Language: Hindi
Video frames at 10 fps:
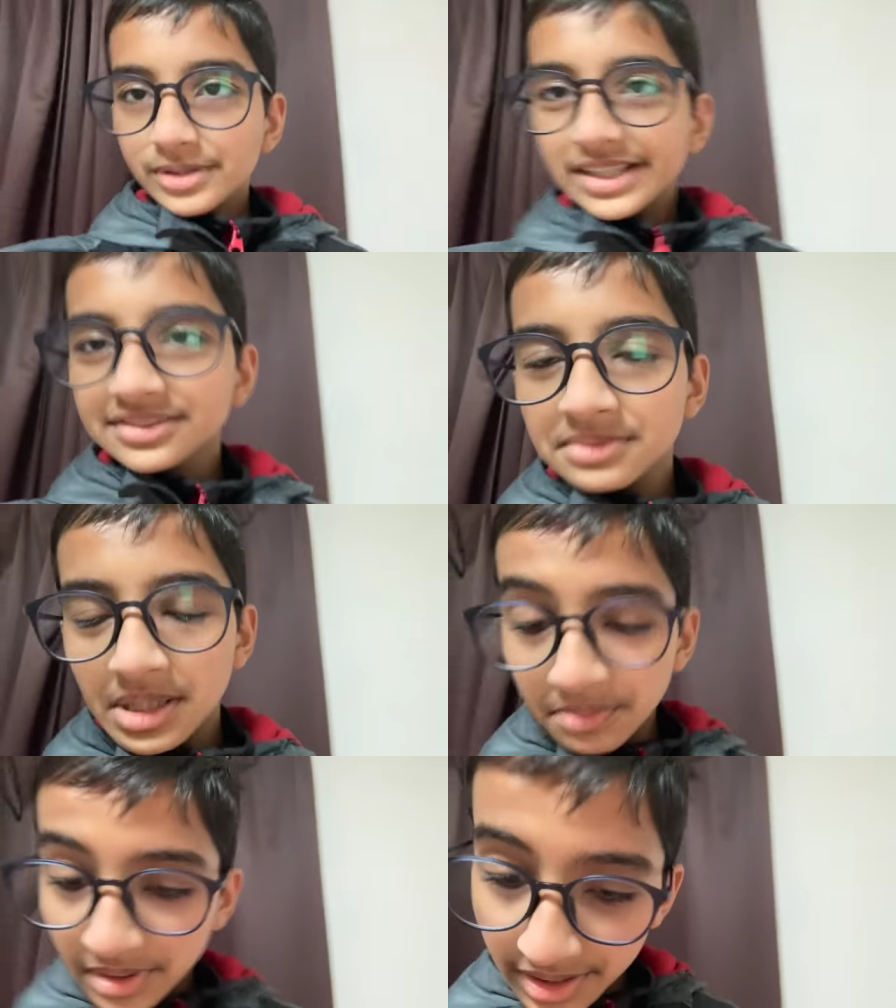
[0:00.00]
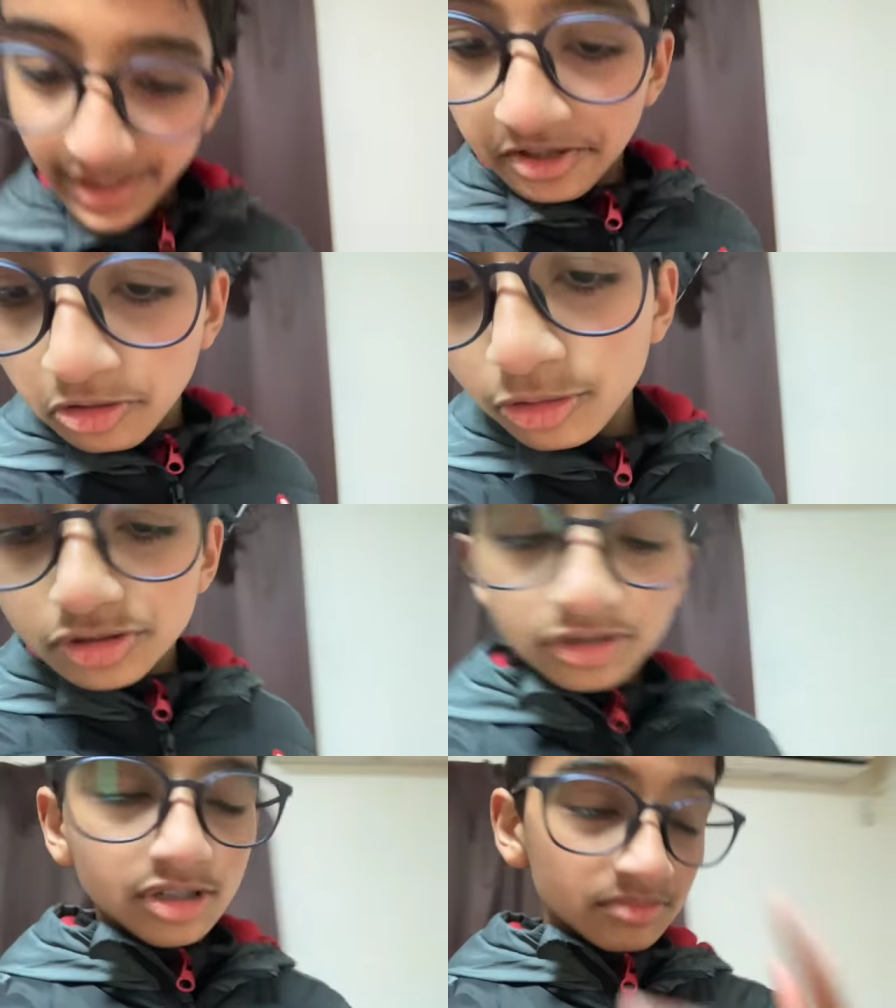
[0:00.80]
गैस मैं अभी रेडी हो
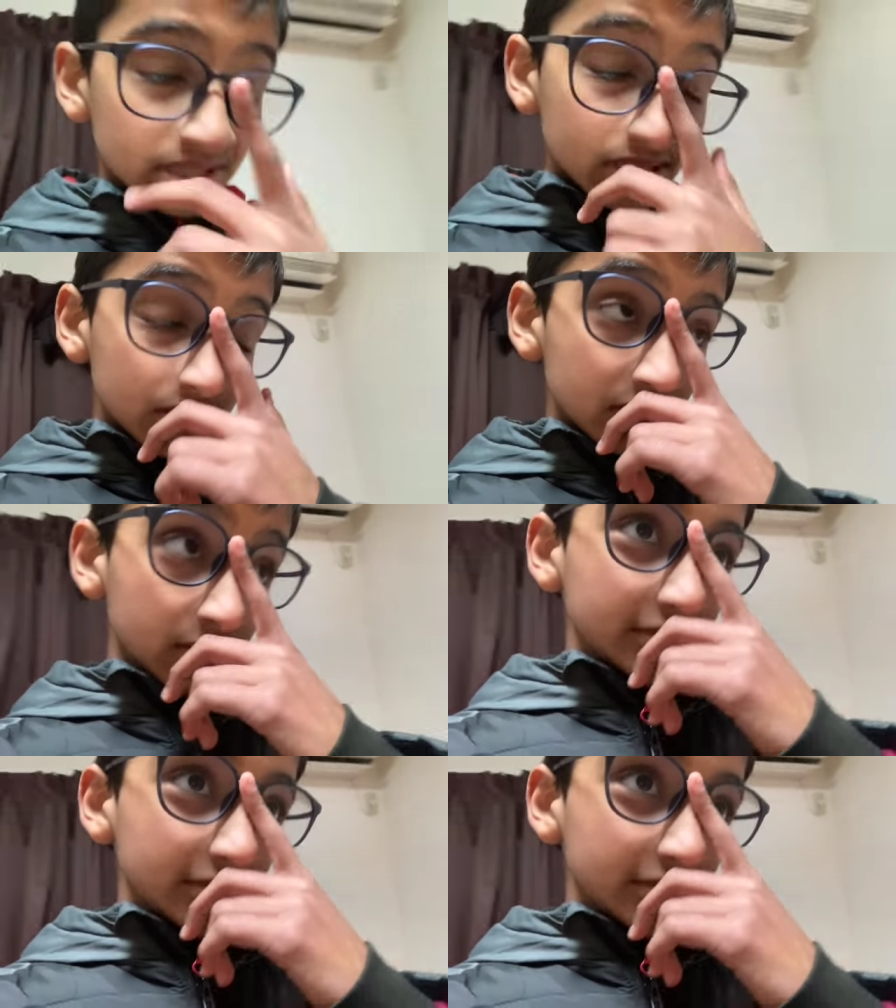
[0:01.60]
चुका हूँ मैंने खाना और